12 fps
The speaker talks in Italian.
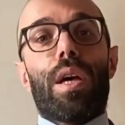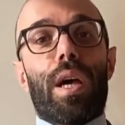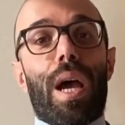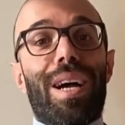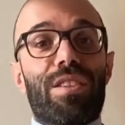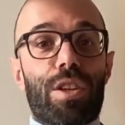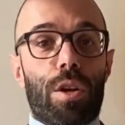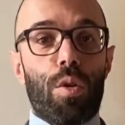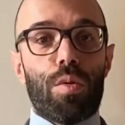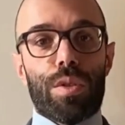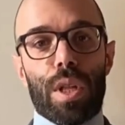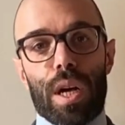eh, a
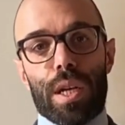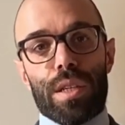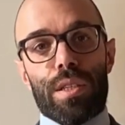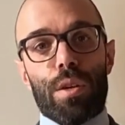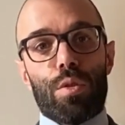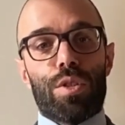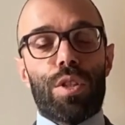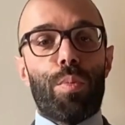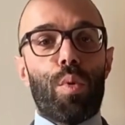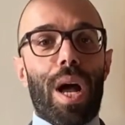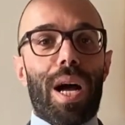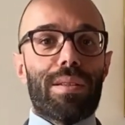seconda che siano
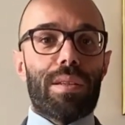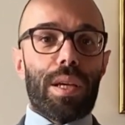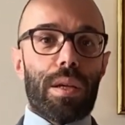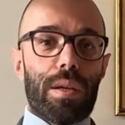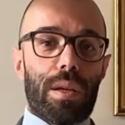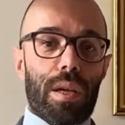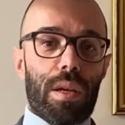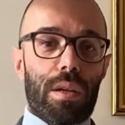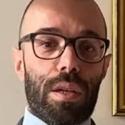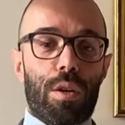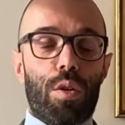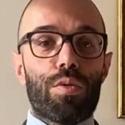stipulate
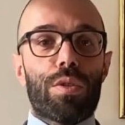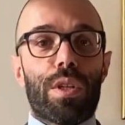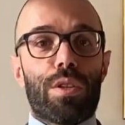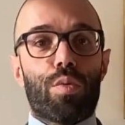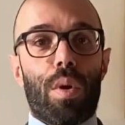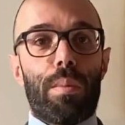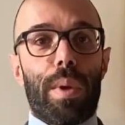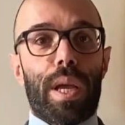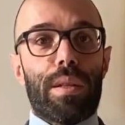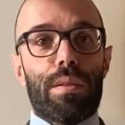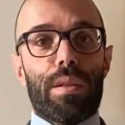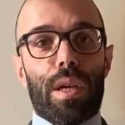
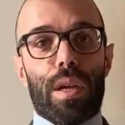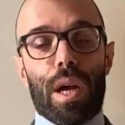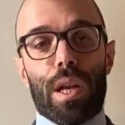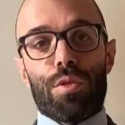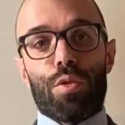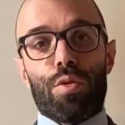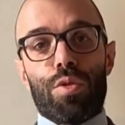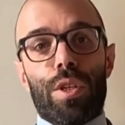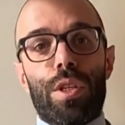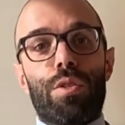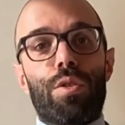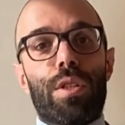contestualmente alla
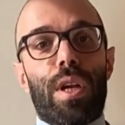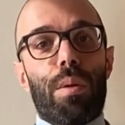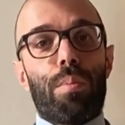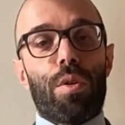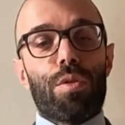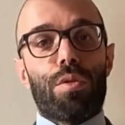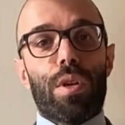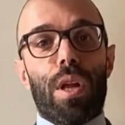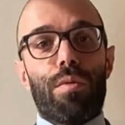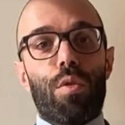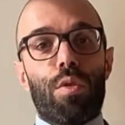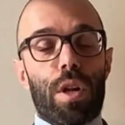sottoscrizione del rapporto di
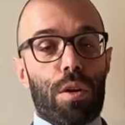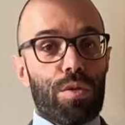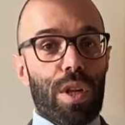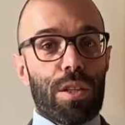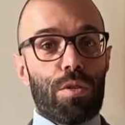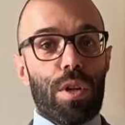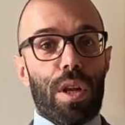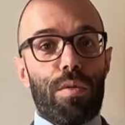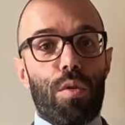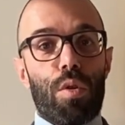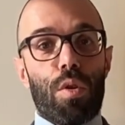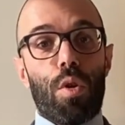lavoro, del contratto di
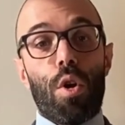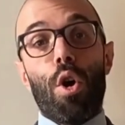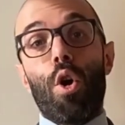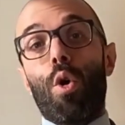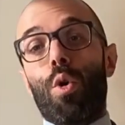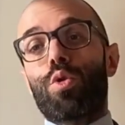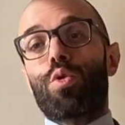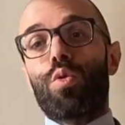lavoro o